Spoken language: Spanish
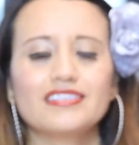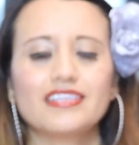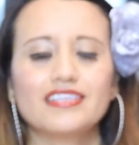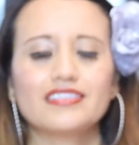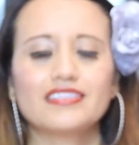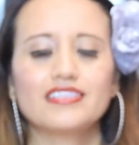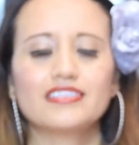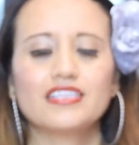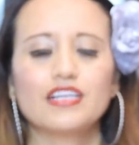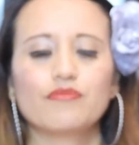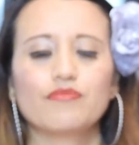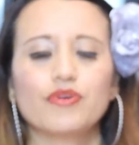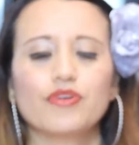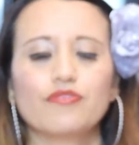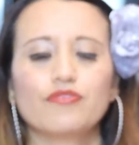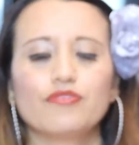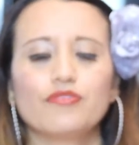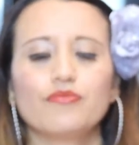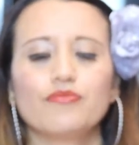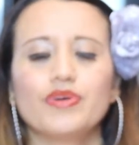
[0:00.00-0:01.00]
este es el
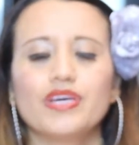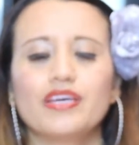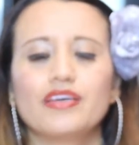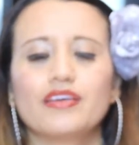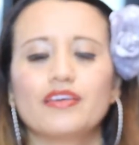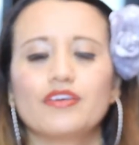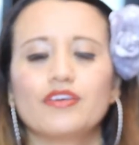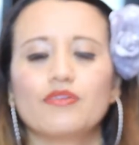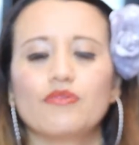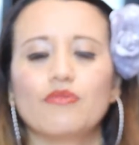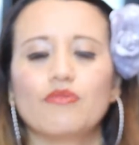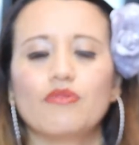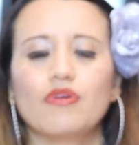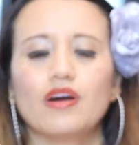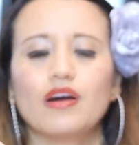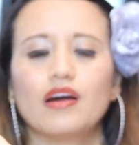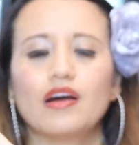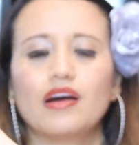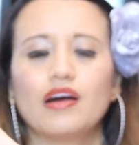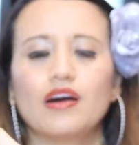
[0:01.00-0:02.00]
perfume
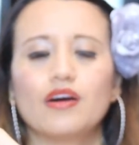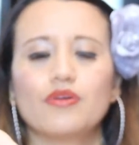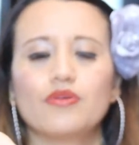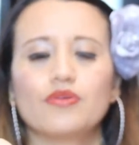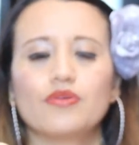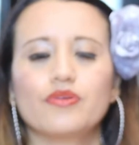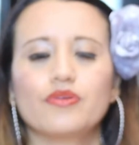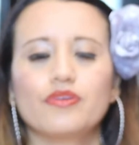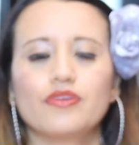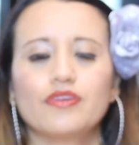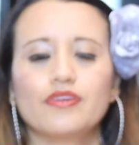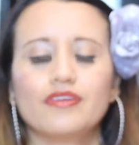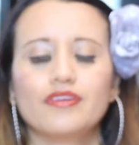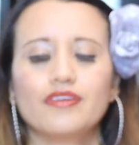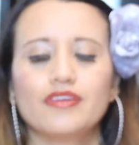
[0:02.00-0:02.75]
wow.